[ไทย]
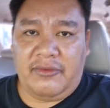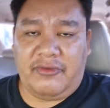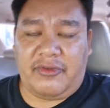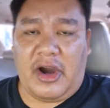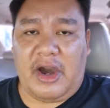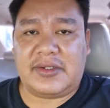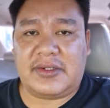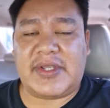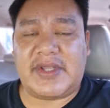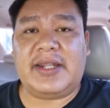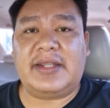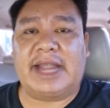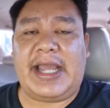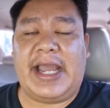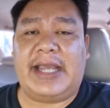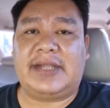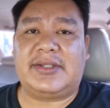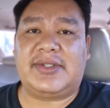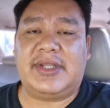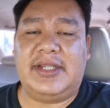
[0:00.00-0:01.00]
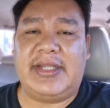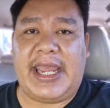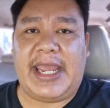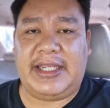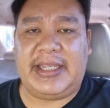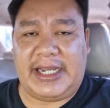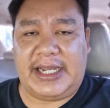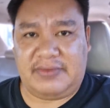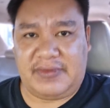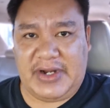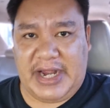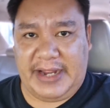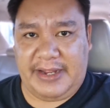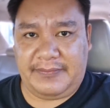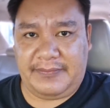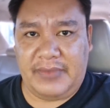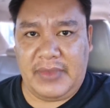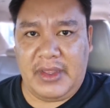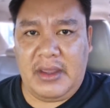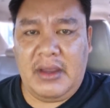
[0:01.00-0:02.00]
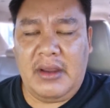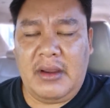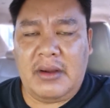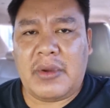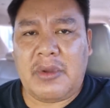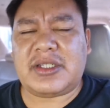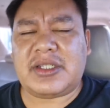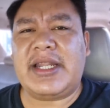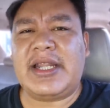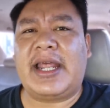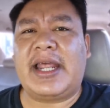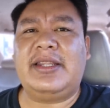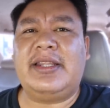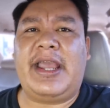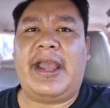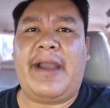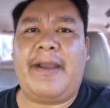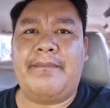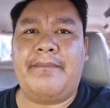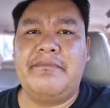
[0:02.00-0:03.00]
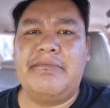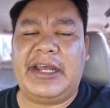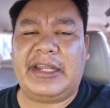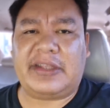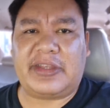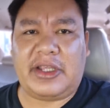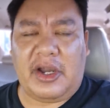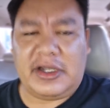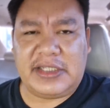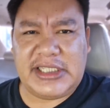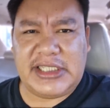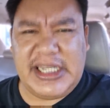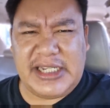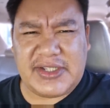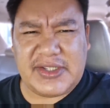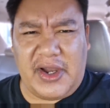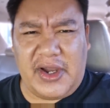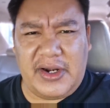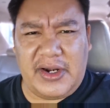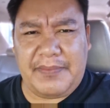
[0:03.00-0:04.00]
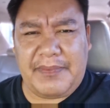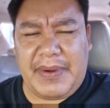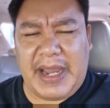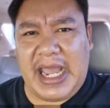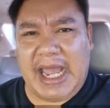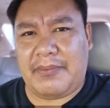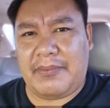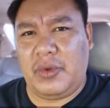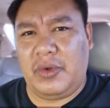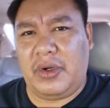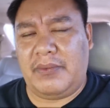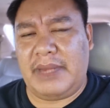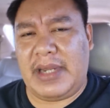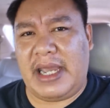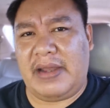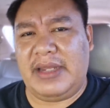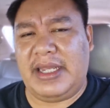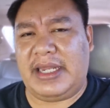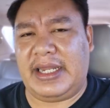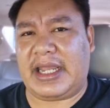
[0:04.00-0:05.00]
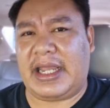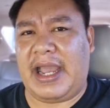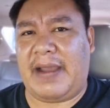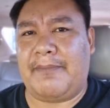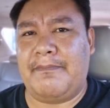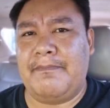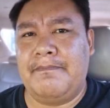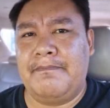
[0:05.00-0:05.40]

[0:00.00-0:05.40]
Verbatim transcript: ฟอร์ดเส้นทางสีแดงอย่างไร เพราะฉะนั้นเนี่ยเมื่อต่อจิ๊กซอในภาพรวมแล้วเนี่ยนะครับ